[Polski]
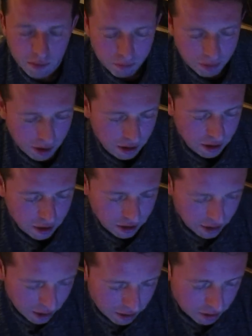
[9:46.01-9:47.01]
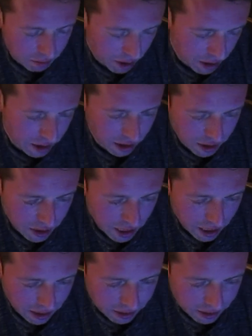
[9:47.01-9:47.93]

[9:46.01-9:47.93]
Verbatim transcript: Biali chrześcijanie są biali chrześcijanie.